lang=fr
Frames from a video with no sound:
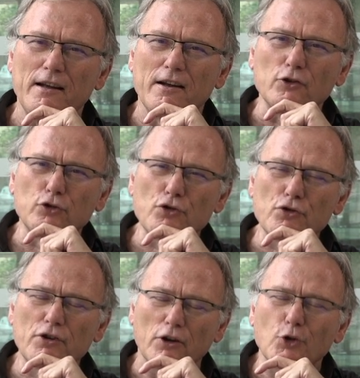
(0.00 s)
quand,
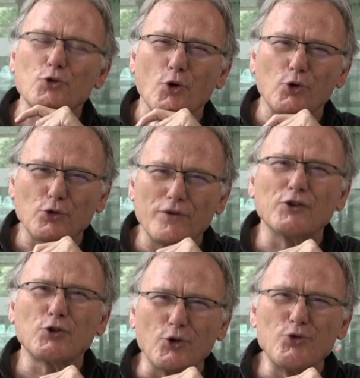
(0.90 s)
on se retrouve
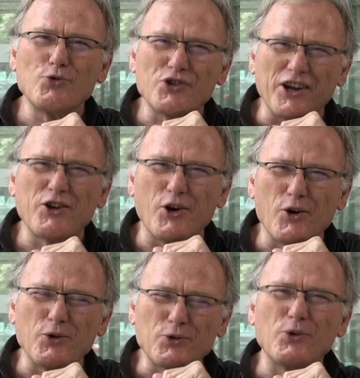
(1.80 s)
entre nous, chacun
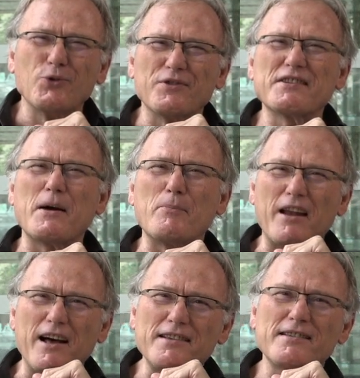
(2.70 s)
retrouve sa
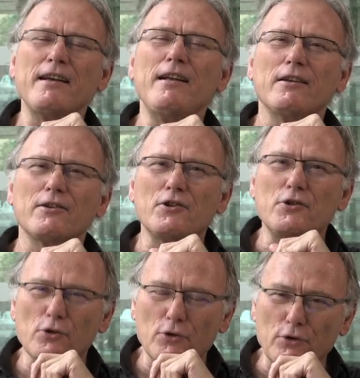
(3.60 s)
place
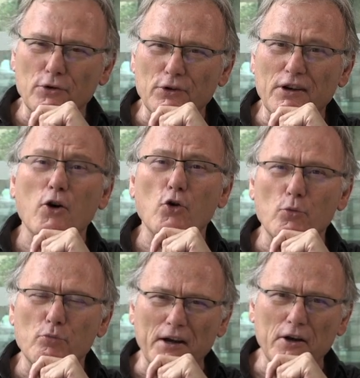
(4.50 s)
de
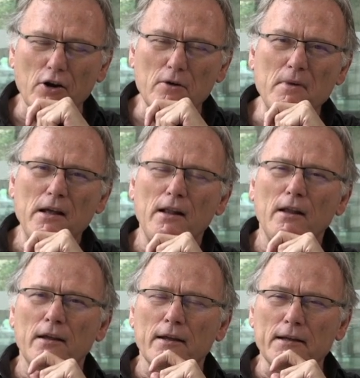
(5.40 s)
chaos.com,
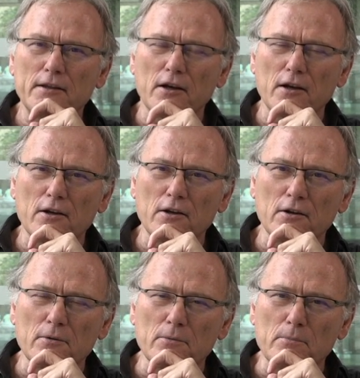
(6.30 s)
est
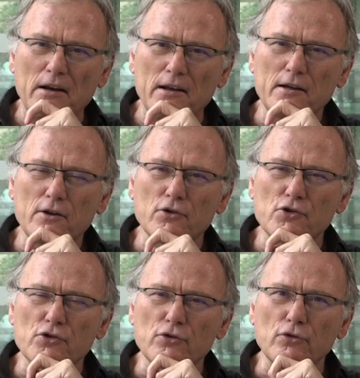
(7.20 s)
un ballet que
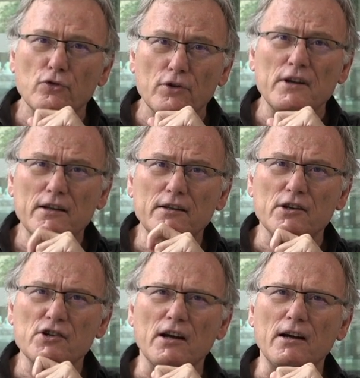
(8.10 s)
je connais
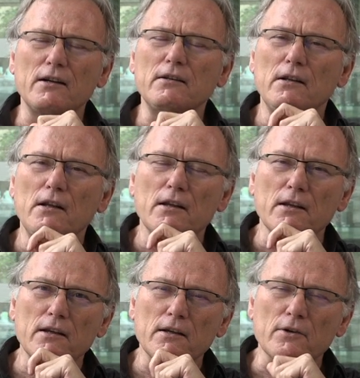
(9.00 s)
déjà
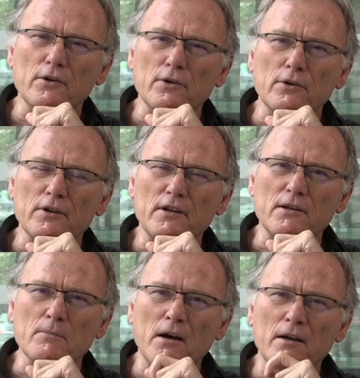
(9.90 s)
et euh,
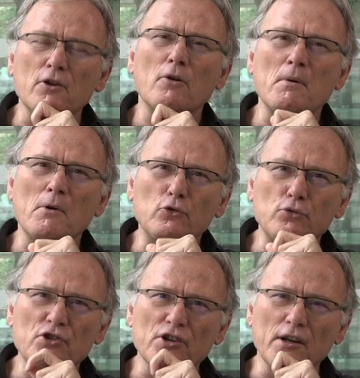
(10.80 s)
qui m'a énormément
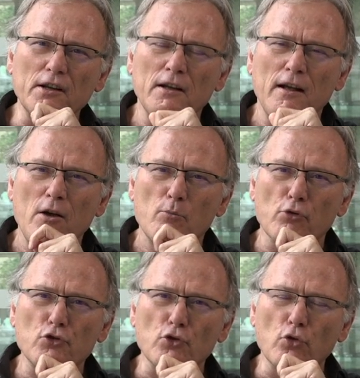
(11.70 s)
touché
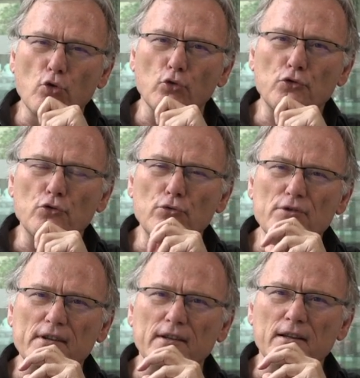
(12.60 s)
pour son contenu,
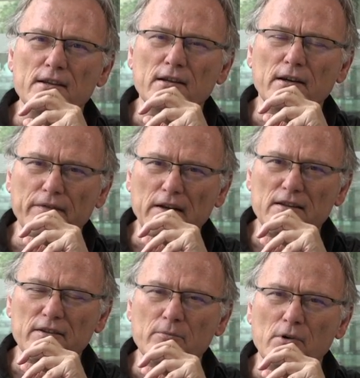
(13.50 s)
c'est-à-dire
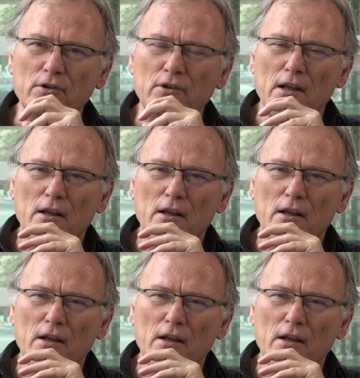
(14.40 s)
effectivement